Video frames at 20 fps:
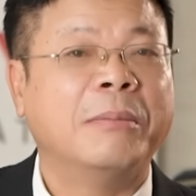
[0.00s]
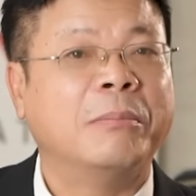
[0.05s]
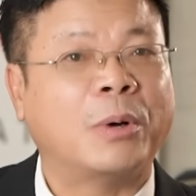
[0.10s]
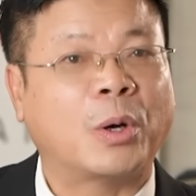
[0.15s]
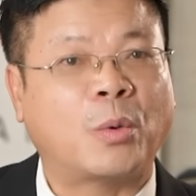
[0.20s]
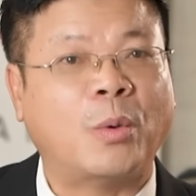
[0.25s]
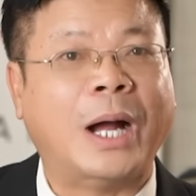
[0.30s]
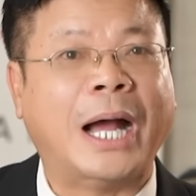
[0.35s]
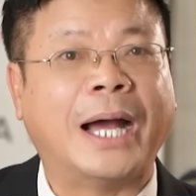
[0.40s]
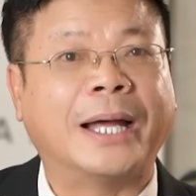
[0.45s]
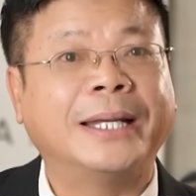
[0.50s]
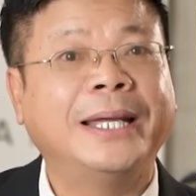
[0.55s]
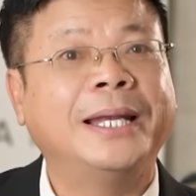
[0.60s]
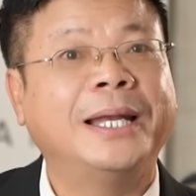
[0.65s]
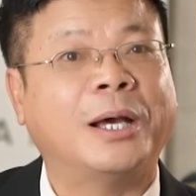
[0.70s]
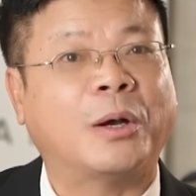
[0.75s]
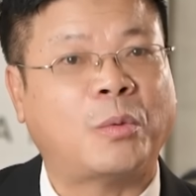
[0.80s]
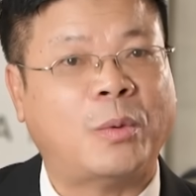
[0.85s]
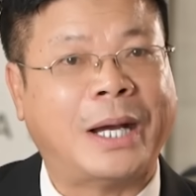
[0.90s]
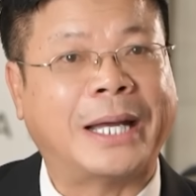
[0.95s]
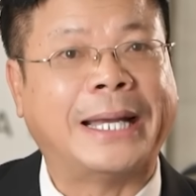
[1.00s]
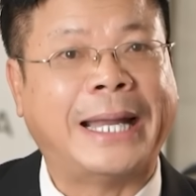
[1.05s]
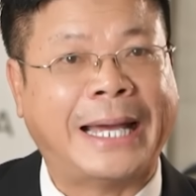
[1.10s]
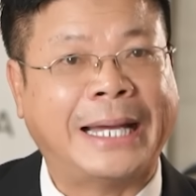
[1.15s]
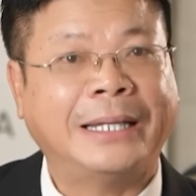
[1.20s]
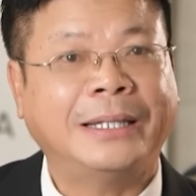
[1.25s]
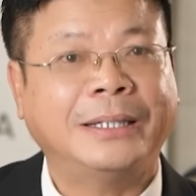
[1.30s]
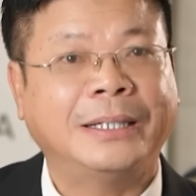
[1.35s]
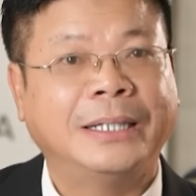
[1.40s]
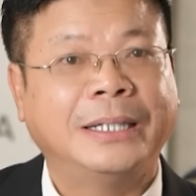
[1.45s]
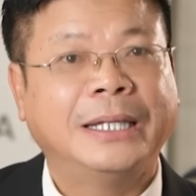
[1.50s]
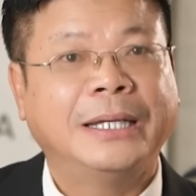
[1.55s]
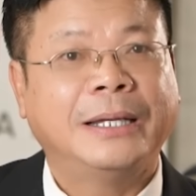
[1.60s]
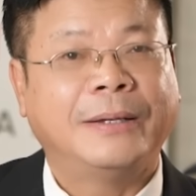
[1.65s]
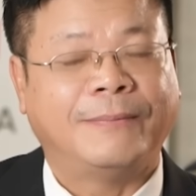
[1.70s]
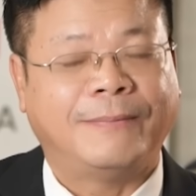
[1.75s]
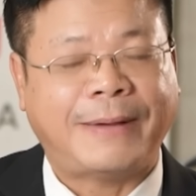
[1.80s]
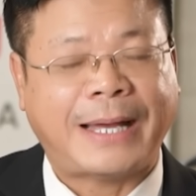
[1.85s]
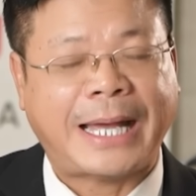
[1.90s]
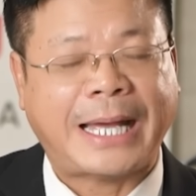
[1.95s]
Mà quả ở đây là quả đắng.
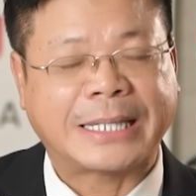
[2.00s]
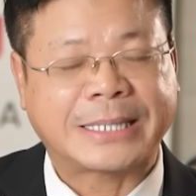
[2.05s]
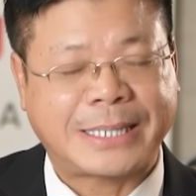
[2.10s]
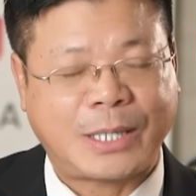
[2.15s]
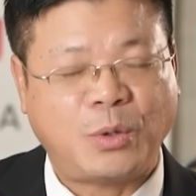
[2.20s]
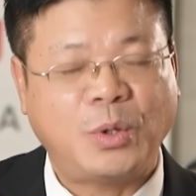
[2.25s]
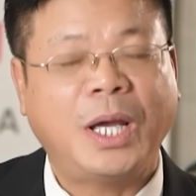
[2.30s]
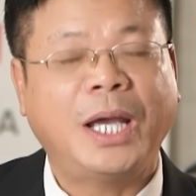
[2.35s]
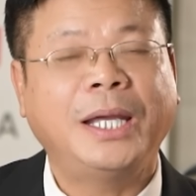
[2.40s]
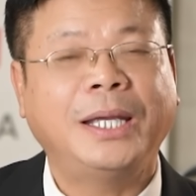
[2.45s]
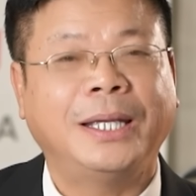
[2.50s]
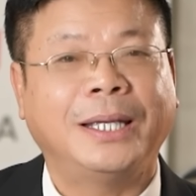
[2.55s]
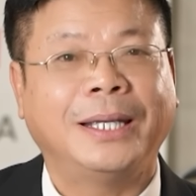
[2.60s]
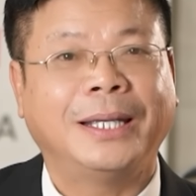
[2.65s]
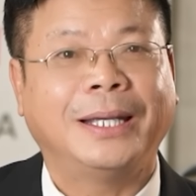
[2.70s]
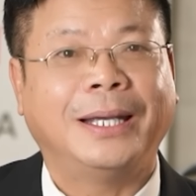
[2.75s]
Và sau đây